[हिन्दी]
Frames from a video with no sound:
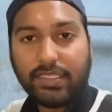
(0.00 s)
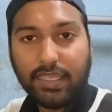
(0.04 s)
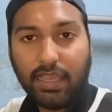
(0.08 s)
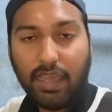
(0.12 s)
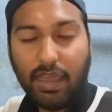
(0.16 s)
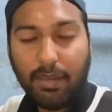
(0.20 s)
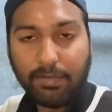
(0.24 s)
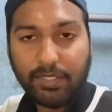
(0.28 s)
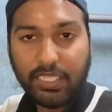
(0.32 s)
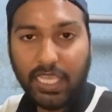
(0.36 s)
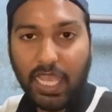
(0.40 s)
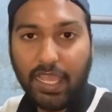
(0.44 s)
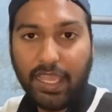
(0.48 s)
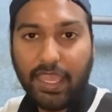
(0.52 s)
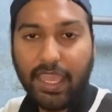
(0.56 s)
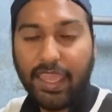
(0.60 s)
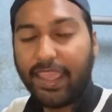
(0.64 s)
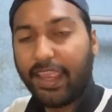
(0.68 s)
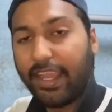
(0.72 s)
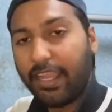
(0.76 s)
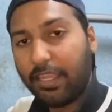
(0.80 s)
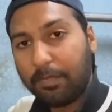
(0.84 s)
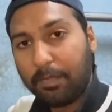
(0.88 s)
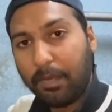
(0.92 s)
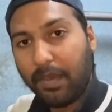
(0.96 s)
साहब अब जाके
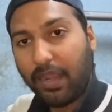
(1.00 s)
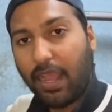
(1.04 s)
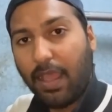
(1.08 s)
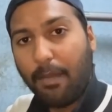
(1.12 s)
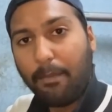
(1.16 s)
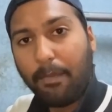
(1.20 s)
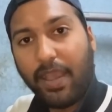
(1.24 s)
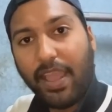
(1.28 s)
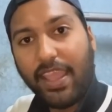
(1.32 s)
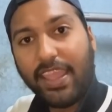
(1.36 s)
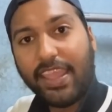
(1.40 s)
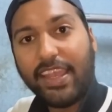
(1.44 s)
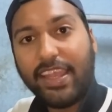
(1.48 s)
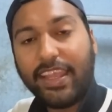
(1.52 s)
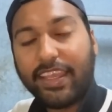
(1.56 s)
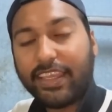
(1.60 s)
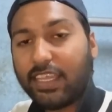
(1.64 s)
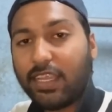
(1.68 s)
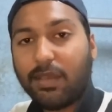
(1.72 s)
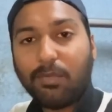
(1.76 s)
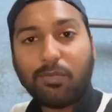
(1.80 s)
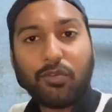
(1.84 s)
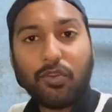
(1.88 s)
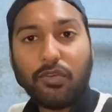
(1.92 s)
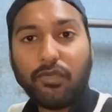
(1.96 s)
गेट पर आप आए हैं लेकिन
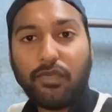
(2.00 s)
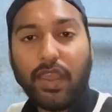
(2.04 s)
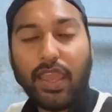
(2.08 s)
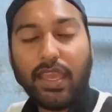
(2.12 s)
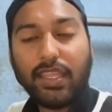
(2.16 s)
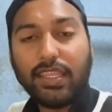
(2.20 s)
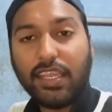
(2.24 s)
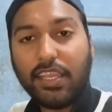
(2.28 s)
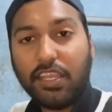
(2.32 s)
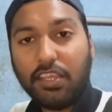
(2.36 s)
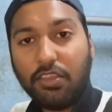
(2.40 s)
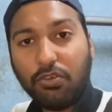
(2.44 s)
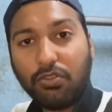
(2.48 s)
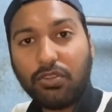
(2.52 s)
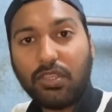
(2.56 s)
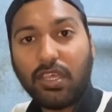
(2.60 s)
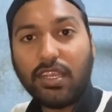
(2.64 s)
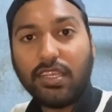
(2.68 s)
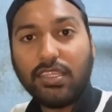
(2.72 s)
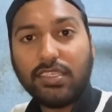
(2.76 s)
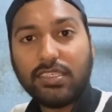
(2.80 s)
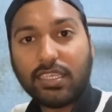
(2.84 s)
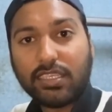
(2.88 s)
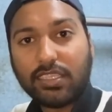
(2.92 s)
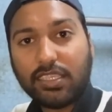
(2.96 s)
अब कोई फ़ायदा नहीं उतर
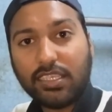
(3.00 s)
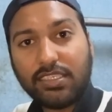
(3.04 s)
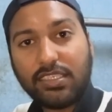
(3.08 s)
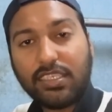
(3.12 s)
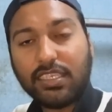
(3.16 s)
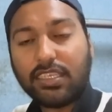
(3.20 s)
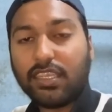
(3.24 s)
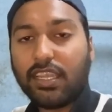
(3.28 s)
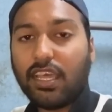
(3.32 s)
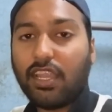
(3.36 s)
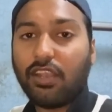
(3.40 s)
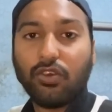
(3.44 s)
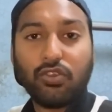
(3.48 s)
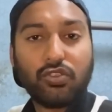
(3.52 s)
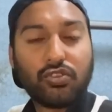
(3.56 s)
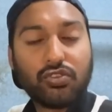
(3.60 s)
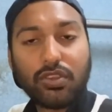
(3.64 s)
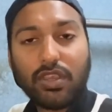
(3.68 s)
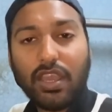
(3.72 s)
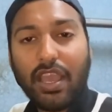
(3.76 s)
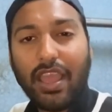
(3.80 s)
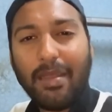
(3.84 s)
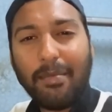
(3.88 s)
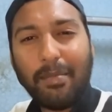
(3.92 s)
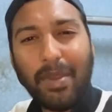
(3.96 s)
नहीं सकते सिग्नल हो
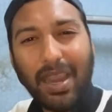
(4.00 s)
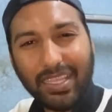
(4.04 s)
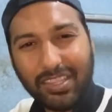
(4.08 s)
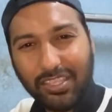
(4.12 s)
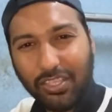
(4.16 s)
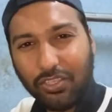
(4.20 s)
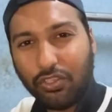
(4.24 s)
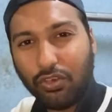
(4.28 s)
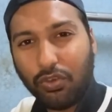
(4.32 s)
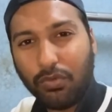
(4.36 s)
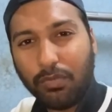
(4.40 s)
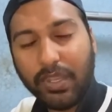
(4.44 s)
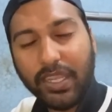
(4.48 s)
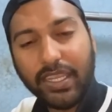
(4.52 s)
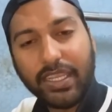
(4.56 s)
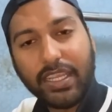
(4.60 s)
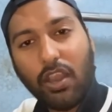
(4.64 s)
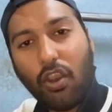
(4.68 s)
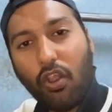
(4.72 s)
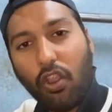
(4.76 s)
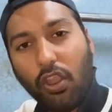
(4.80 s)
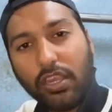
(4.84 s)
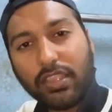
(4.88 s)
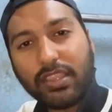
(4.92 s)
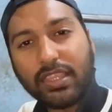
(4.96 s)
चुका है मात्र दो मिनट का
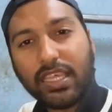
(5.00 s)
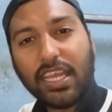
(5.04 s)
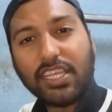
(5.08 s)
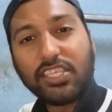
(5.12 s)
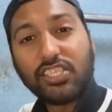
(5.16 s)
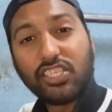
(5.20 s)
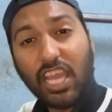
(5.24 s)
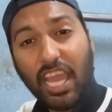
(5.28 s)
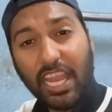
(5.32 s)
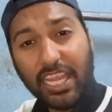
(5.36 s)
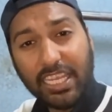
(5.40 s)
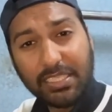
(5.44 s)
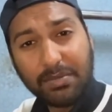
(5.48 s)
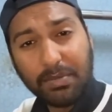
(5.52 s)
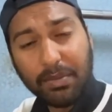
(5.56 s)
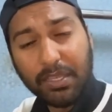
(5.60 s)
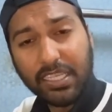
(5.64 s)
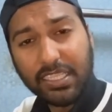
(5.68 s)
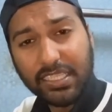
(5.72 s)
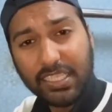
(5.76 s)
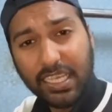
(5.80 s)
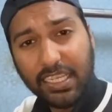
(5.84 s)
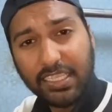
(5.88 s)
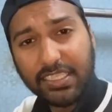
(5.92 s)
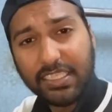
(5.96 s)
हॉल्ट था चालीस मिनट
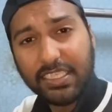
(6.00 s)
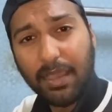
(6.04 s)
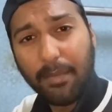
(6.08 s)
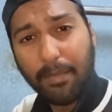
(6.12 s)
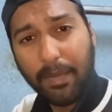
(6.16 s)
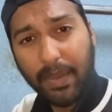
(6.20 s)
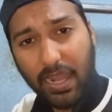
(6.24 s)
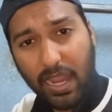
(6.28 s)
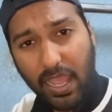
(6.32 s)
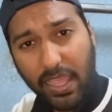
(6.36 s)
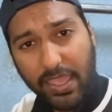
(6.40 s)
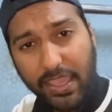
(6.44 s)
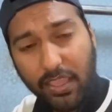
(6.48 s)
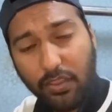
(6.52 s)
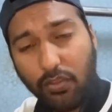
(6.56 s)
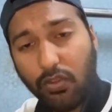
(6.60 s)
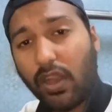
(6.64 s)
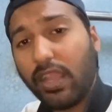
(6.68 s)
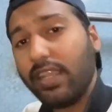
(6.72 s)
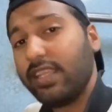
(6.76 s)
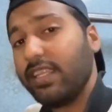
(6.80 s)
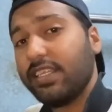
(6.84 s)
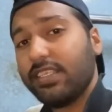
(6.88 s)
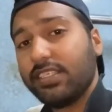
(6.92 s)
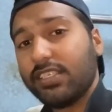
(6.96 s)
इधर ही से अपन आए हैं
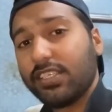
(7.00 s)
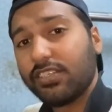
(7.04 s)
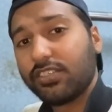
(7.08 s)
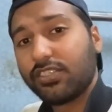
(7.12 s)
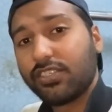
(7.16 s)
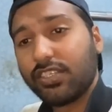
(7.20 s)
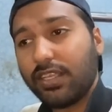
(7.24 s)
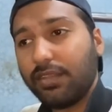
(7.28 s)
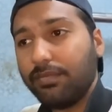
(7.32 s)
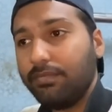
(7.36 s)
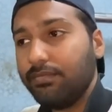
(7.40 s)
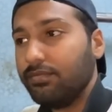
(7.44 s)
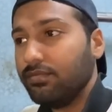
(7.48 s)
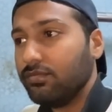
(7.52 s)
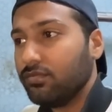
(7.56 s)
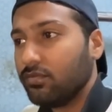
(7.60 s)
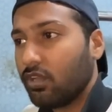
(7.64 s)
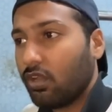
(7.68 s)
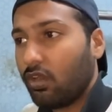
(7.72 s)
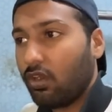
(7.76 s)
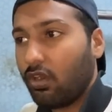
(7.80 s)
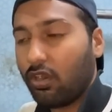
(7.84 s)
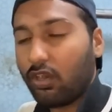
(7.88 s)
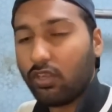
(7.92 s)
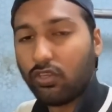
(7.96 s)
ग्वालियर जंक्शन
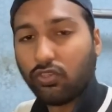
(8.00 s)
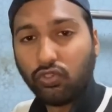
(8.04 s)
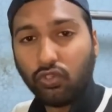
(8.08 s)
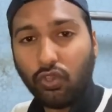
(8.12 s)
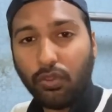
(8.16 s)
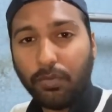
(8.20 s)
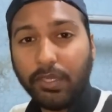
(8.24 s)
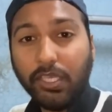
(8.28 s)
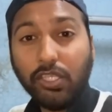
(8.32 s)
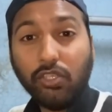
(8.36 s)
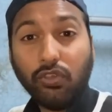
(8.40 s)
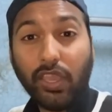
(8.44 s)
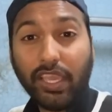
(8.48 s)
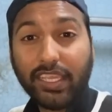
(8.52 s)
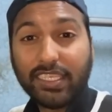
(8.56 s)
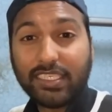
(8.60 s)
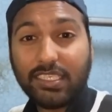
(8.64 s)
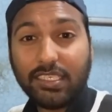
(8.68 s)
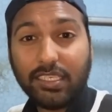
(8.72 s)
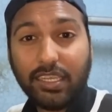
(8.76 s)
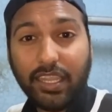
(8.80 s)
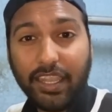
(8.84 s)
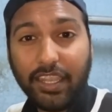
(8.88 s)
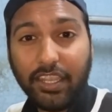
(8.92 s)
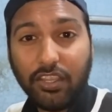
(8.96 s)
और जो भी जो
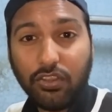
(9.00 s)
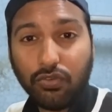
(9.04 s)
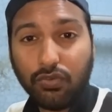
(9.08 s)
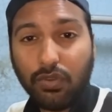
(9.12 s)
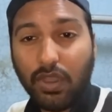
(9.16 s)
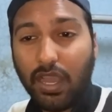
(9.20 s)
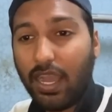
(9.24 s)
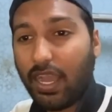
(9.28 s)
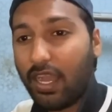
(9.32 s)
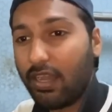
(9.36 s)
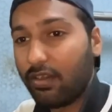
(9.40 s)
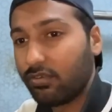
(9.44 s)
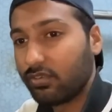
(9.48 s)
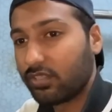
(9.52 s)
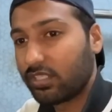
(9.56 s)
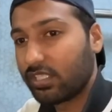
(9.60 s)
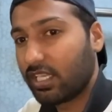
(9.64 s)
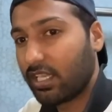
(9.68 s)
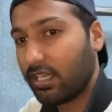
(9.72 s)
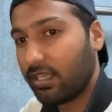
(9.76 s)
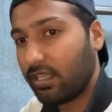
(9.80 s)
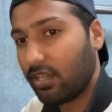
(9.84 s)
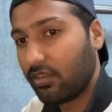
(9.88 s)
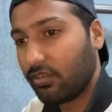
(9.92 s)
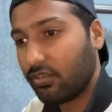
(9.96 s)
एक्सीडेंट हुआ
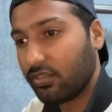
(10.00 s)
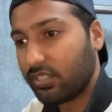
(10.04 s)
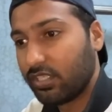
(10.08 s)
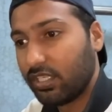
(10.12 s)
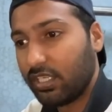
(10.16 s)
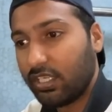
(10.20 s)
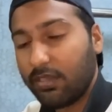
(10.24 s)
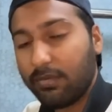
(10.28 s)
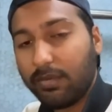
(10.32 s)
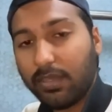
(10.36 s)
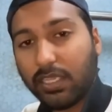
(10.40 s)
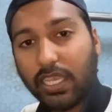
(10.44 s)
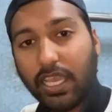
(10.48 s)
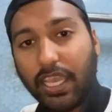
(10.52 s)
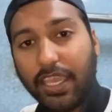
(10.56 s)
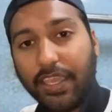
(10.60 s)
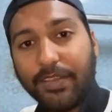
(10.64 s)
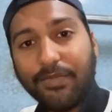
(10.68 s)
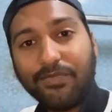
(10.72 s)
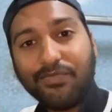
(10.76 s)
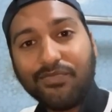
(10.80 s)
उसके देखो सीटी बज गई